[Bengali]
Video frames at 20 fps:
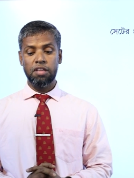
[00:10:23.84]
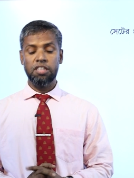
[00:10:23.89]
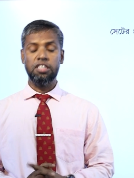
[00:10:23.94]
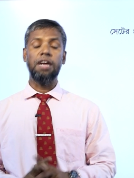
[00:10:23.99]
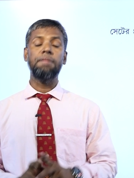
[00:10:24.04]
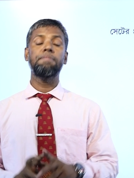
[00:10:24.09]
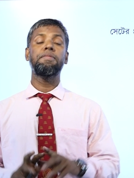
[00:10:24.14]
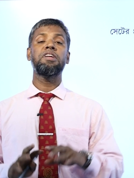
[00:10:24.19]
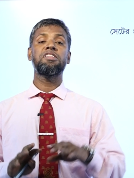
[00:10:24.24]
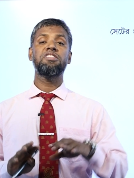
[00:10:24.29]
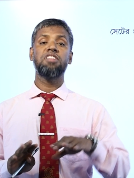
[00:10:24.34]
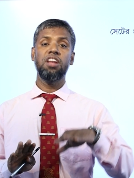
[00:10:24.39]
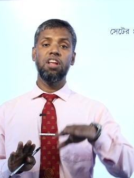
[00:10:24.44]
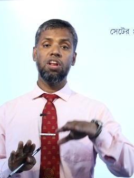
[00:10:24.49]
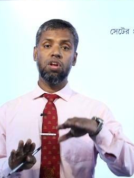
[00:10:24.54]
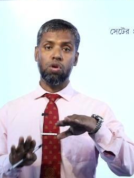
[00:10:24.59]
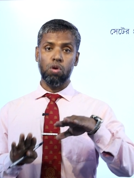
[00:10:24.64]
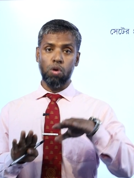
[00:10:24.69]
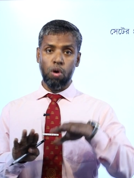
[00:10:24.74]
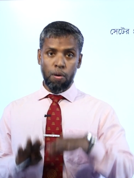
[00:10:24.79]
ষাট
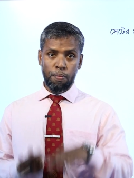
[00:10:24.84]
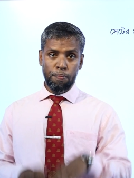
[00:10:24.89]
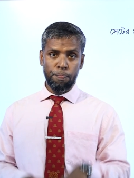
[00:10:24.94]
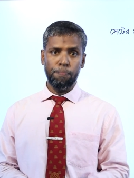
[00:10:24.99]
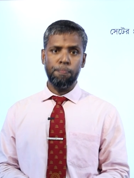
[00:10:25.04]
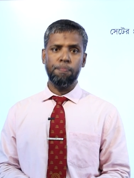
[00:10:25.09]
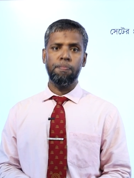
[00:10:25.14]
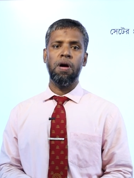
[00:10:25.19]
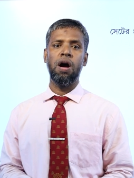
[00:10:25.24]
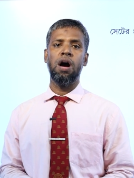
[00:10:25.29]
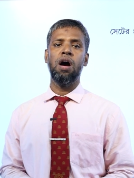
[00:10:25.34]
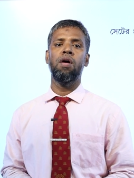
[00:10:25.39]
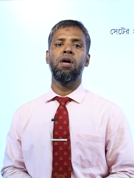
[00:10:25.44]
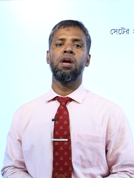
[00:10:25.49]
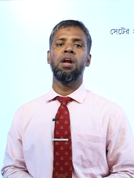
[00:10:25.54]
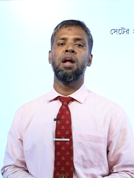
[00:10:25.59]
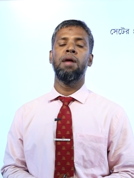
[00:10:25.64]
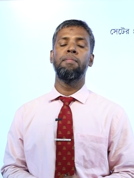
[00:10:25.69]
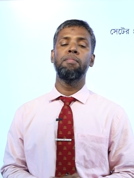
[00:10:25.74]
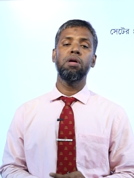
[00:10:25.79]
পার্সেন্টের কম পাওয়া
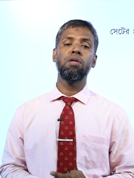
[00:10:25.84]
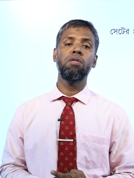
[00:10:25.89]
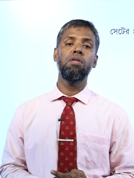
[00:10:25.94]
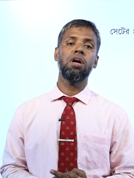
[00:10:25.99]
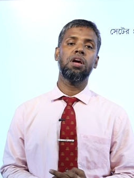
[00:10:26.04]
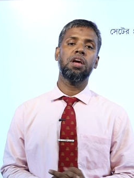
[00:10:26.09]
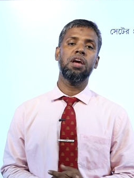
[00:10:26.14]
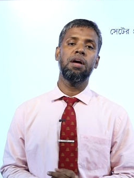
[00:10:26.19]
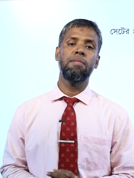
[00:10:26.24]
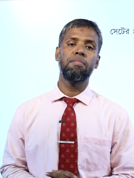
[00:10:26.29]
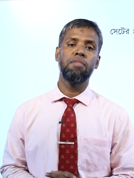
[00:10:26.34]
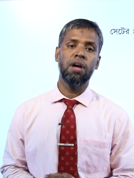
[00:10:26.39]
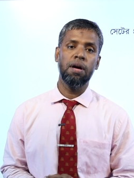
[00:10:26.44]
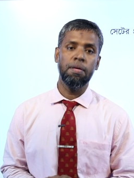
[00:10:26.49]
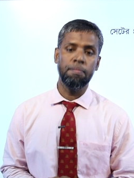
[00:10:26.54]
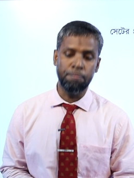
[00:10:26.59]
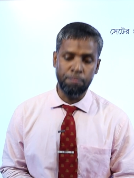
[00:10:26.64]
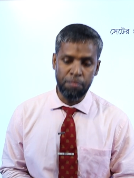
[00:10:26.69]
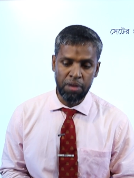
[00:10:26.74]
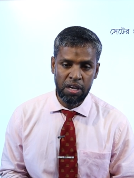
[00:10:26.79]
নাম্বারগুলোকে আমরা
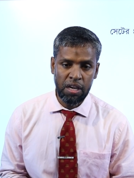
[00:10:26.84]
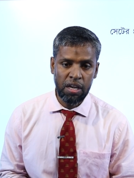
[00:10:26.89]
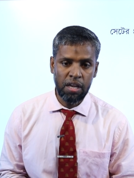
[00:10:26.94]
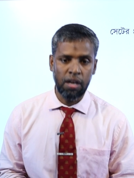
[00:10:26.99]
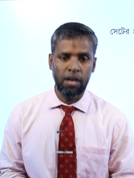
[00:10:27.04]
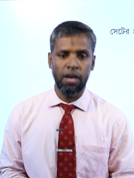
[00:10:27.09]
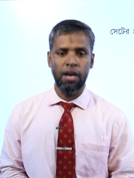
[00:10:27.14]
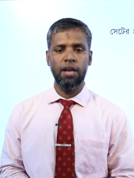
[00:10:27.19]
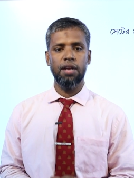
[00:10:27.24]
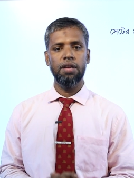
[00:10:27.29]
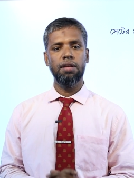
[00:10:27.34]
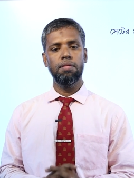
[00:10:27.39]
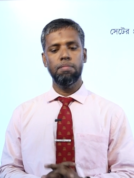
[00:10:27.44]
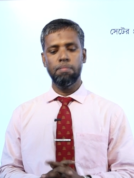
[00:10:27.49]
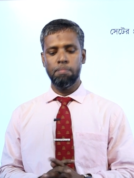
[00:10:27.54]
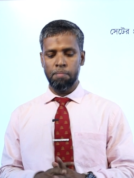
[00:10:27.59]
বি গ্রেড